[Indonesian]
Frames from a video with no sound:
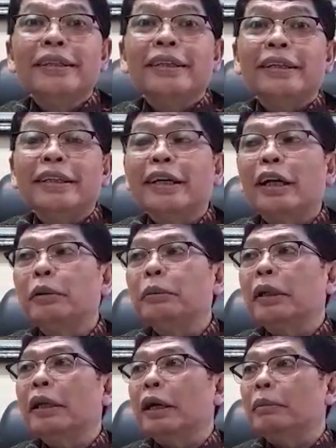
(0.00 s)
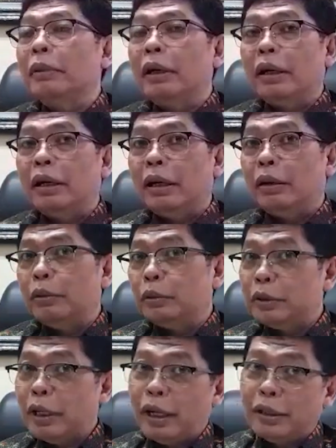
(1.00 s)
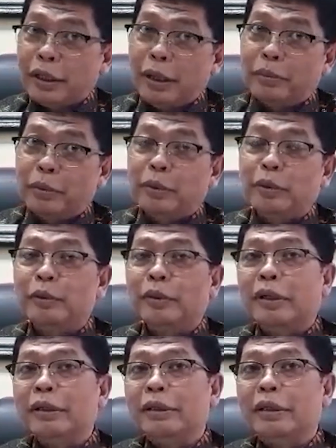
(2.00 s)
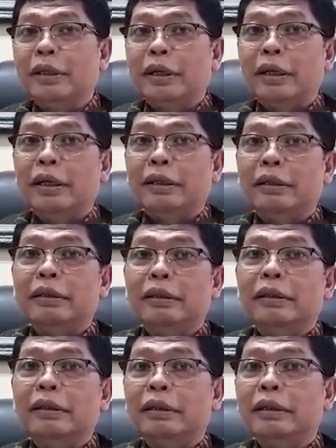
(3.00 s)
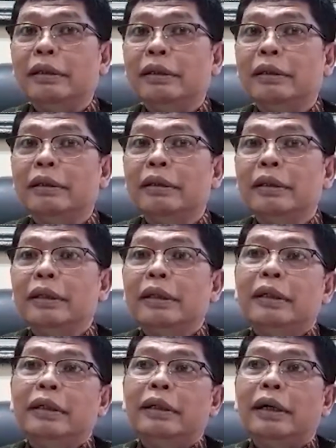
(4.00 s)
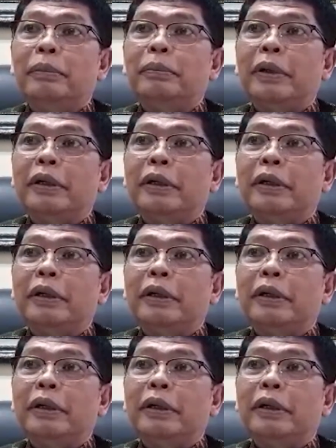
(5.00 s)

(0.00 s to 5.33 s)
jadi kalau memang nama usahanya pun sudah dinyatakan eh, apa